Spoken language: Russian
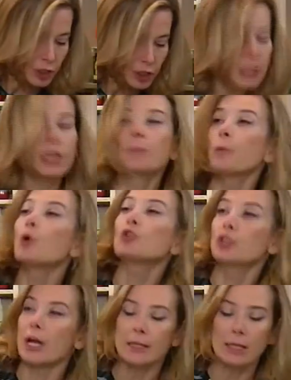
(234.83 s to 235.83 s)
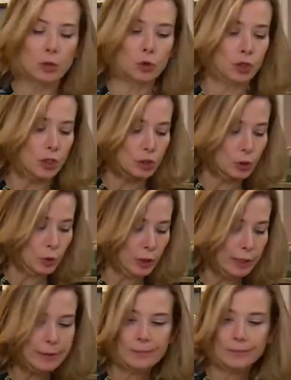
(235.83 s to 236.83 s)
щедро, пол чайной угу. ложки
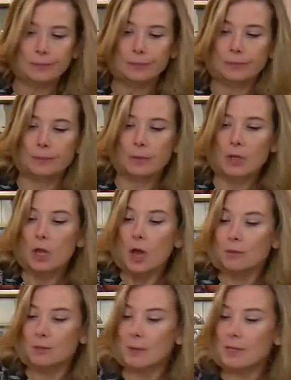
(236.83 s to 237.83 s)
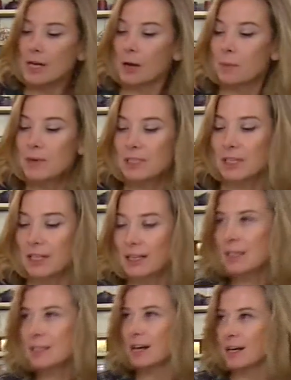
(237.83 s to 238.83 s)
соли. Посмотри, как быстро на
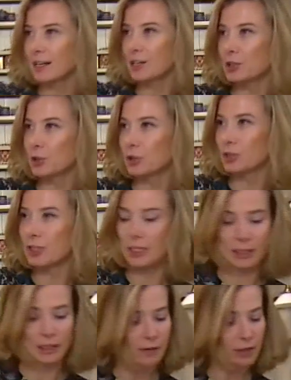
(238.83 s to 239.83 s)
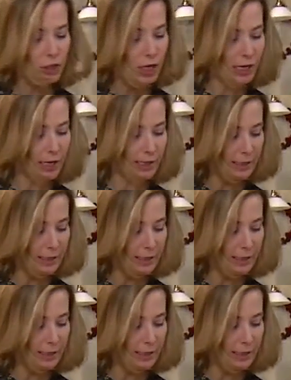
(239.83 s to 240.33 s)
глазах растет да. тесто. Видишь, какая